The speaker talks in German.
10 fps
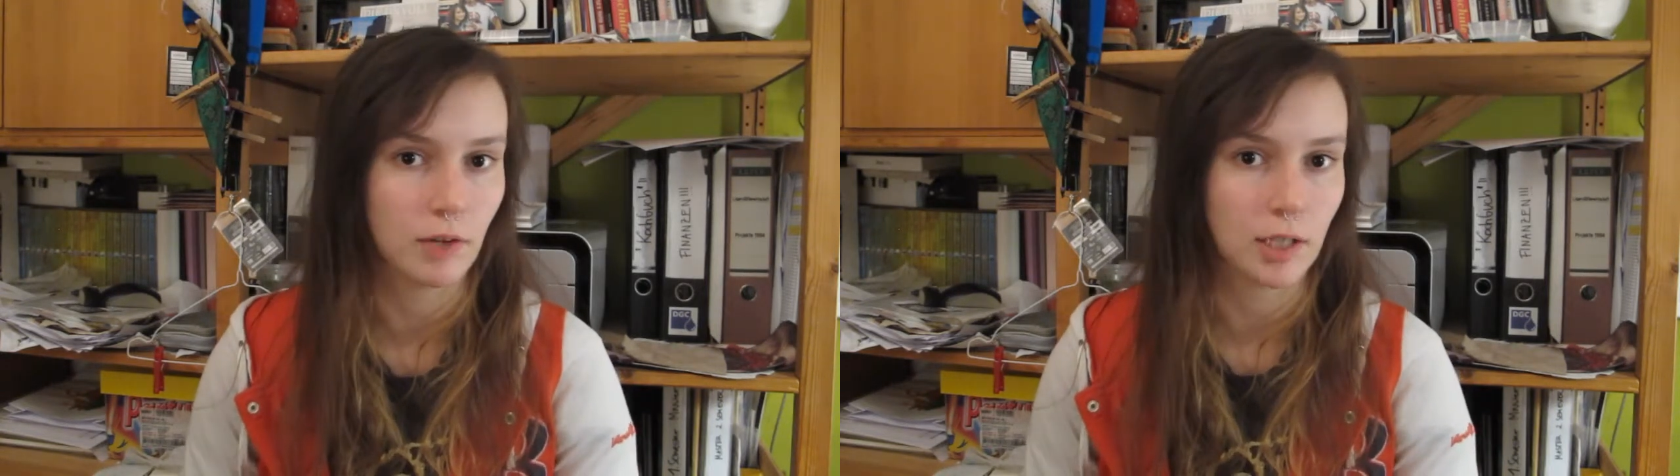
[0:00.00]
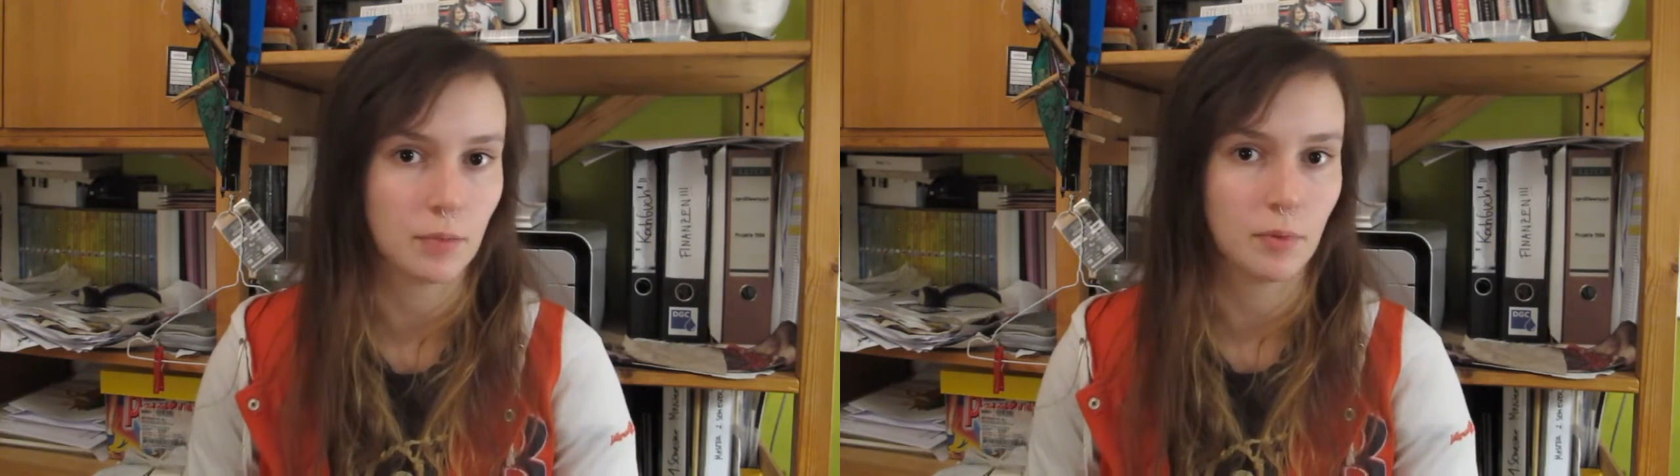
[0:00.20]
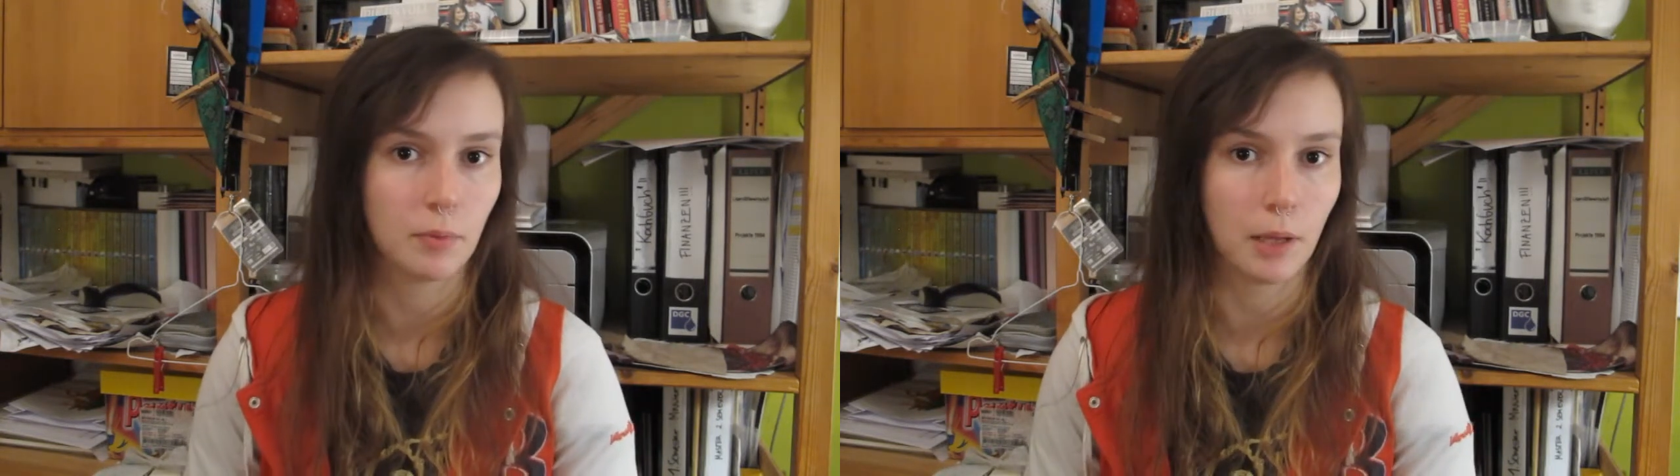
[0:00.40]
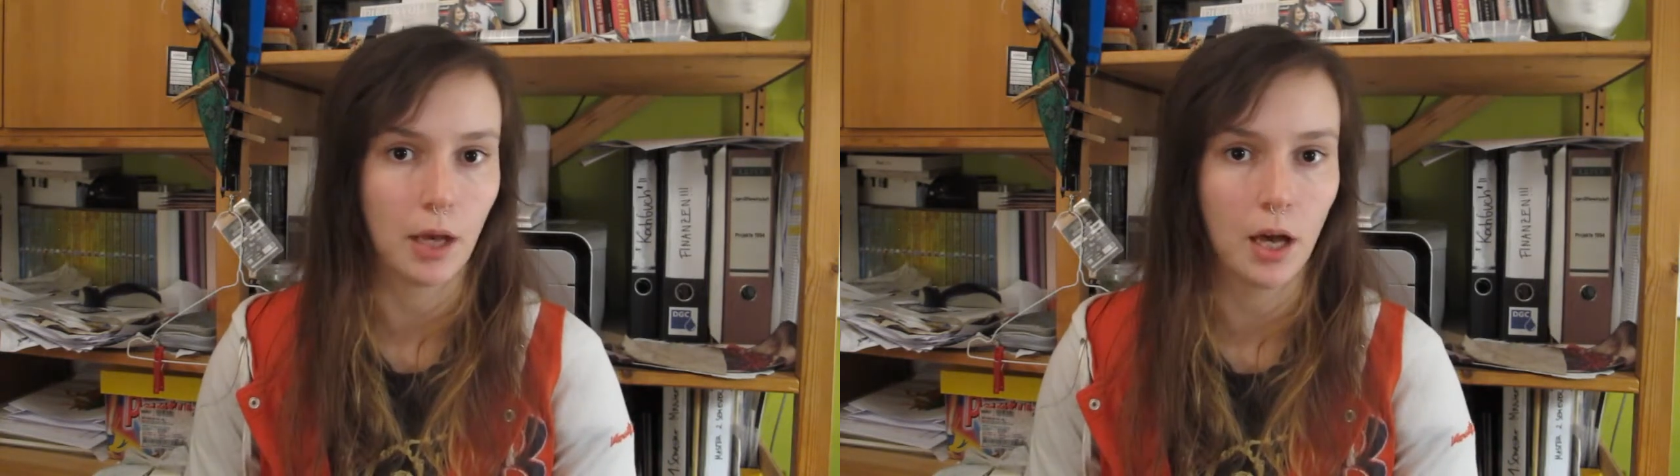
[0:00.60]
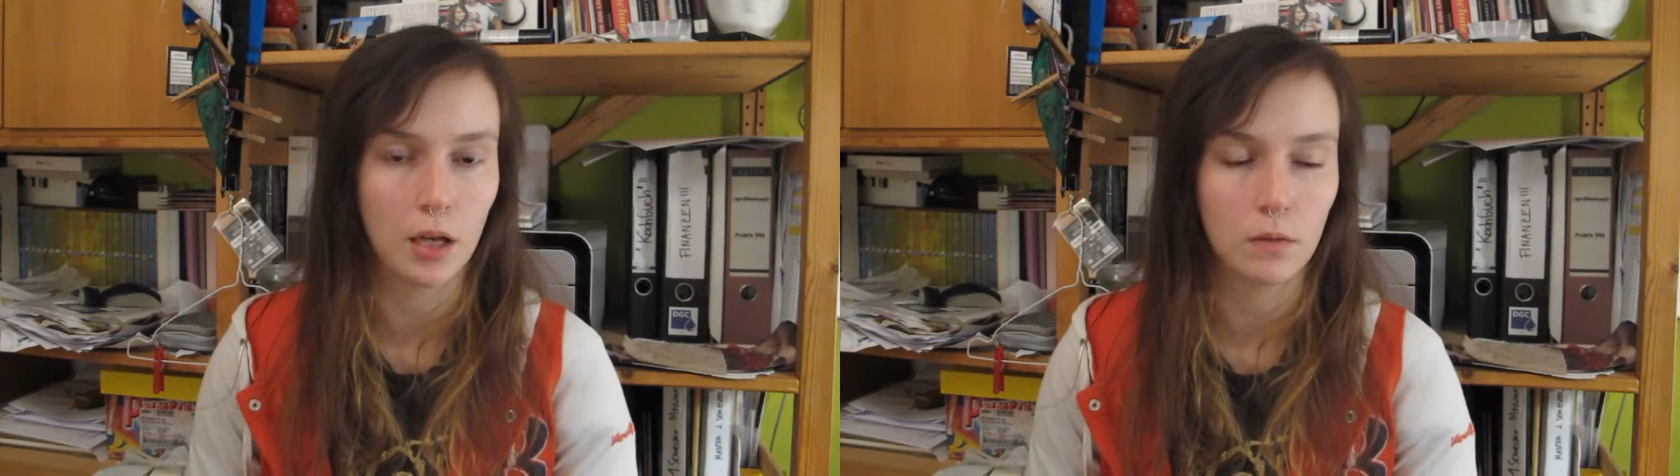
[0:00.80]
Hat jemand
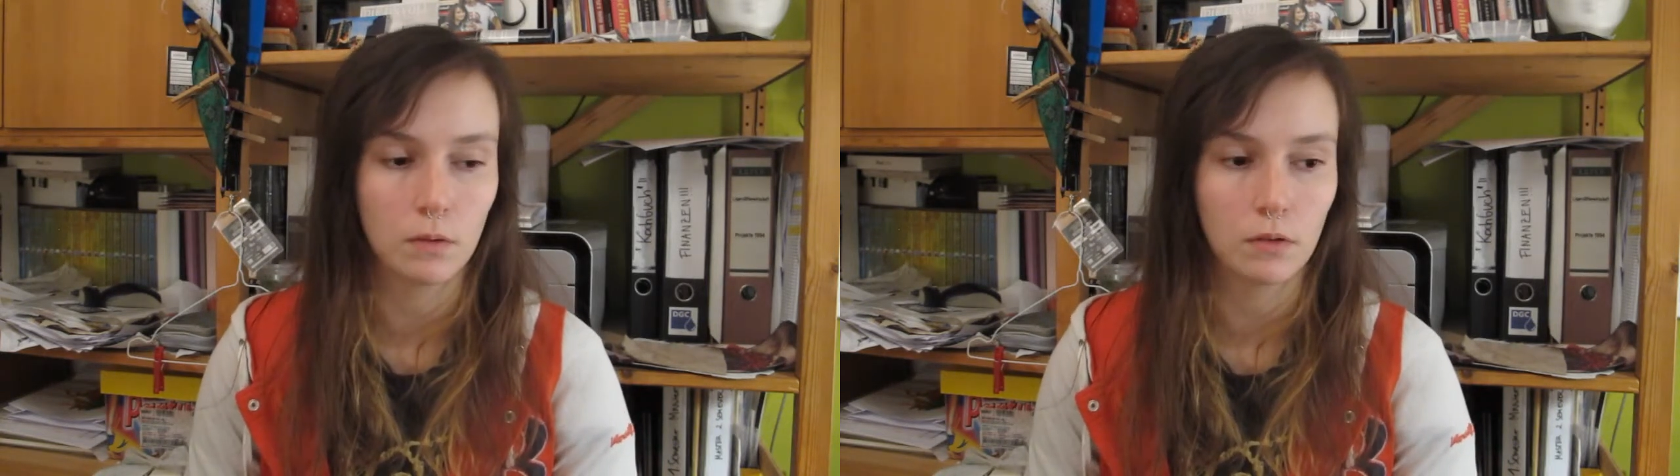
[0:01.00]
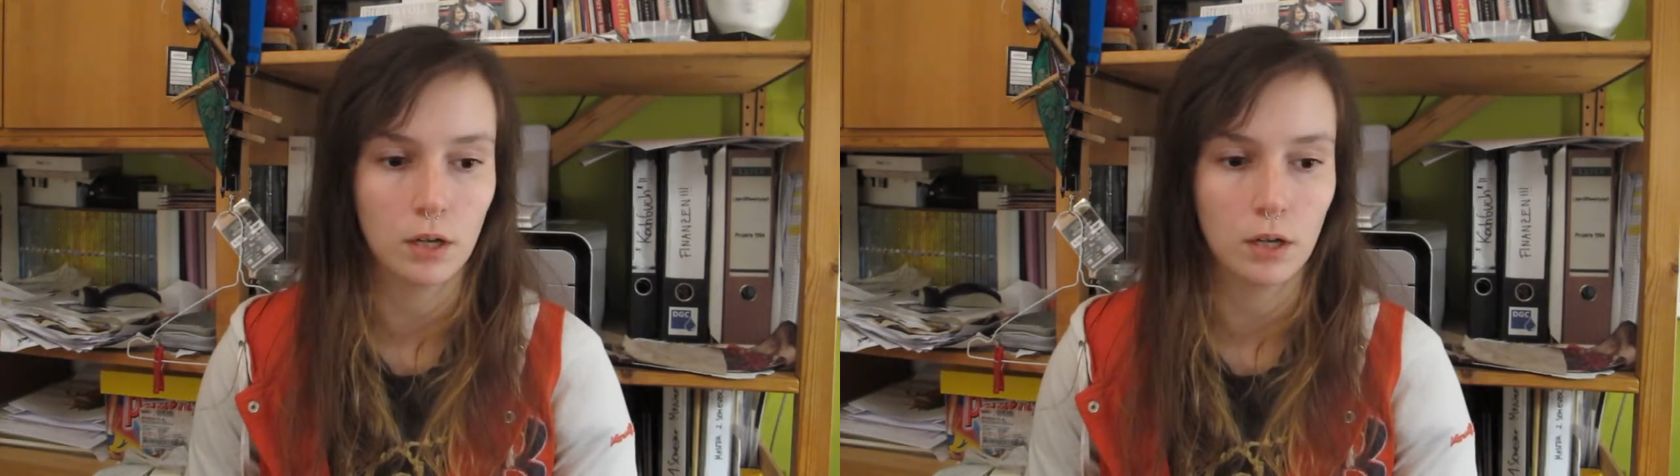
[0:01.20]
mehr Ahnung?